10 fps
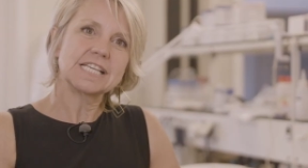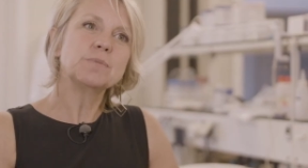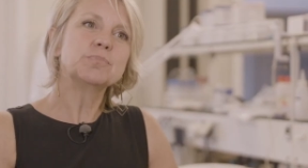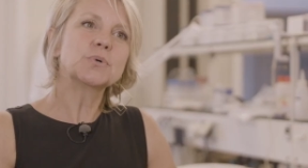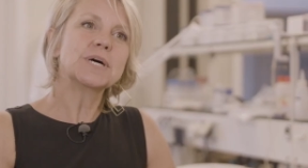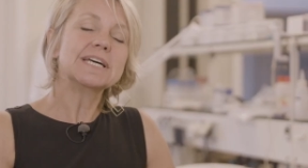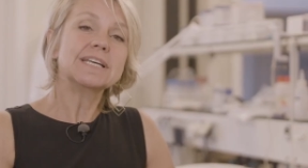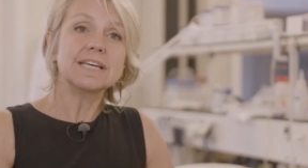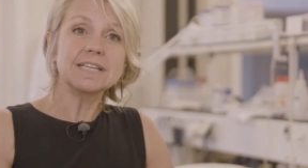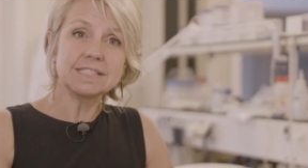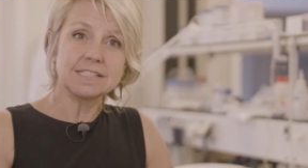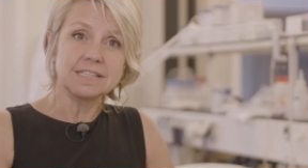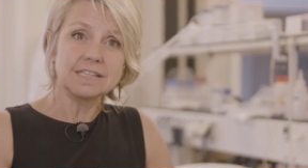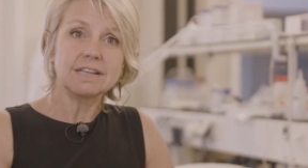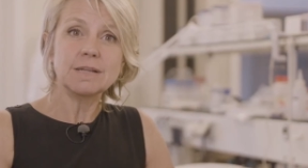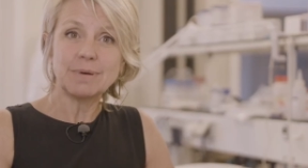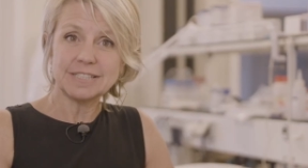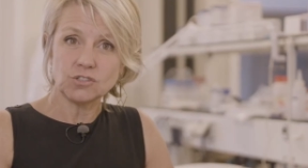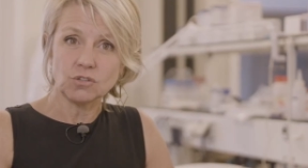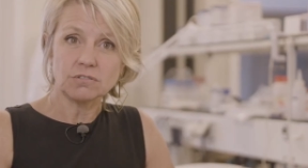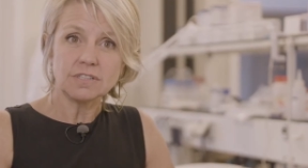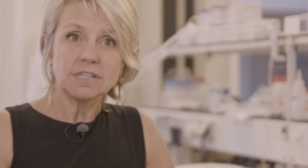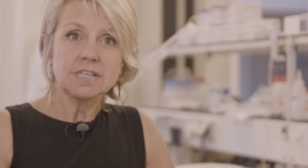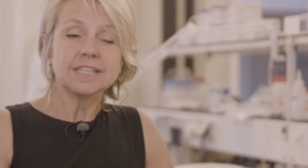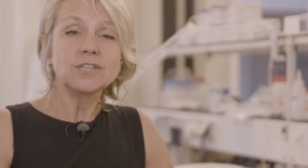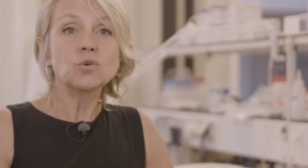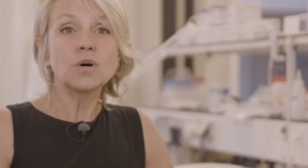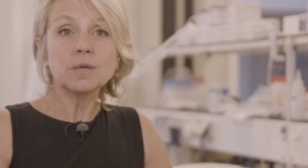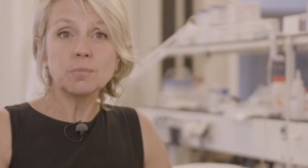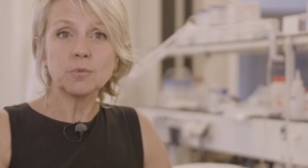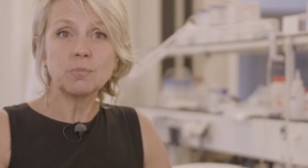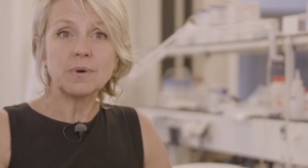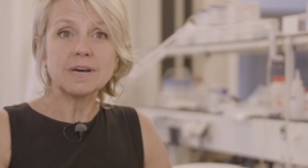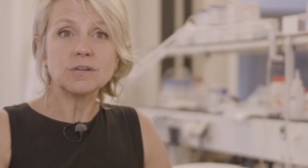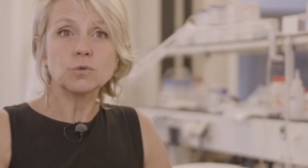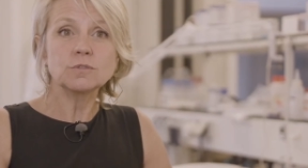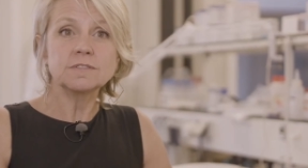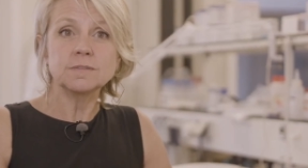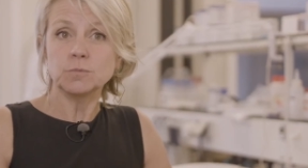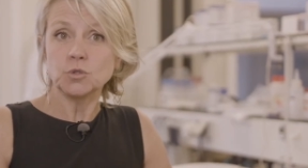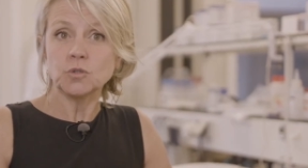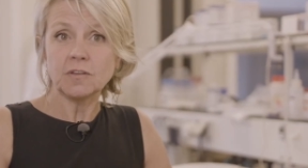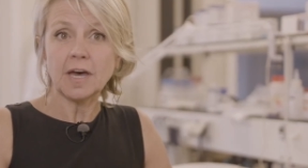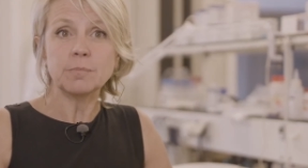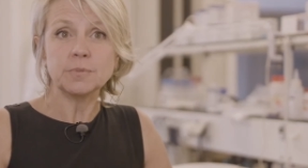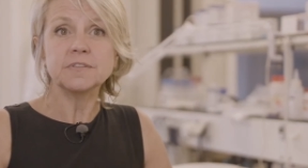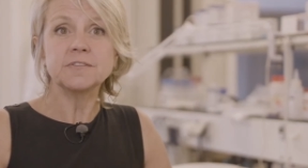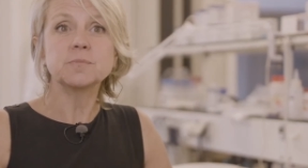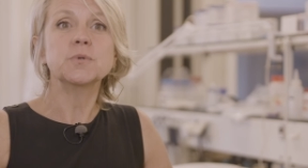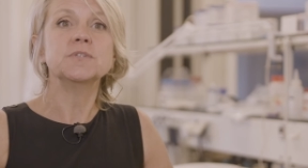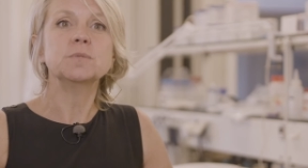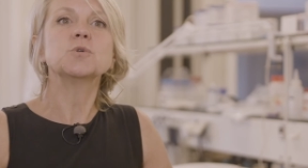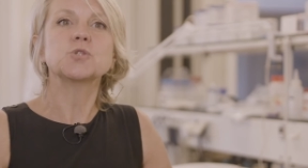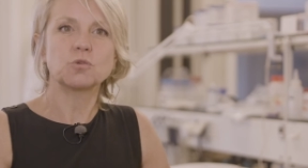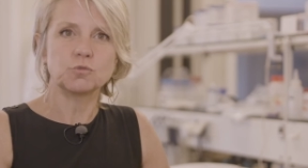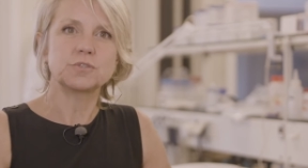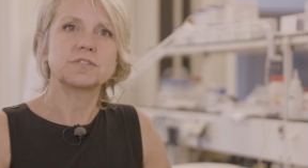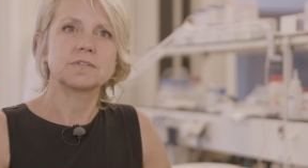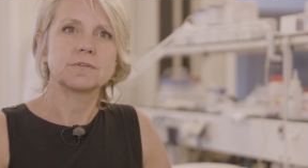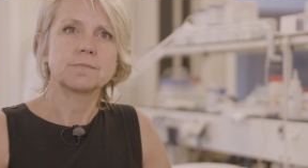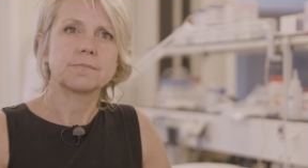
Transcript: qui pourraient aider les patients qui ne répondent pas aux immunothérapies disponibles aujourd'hui.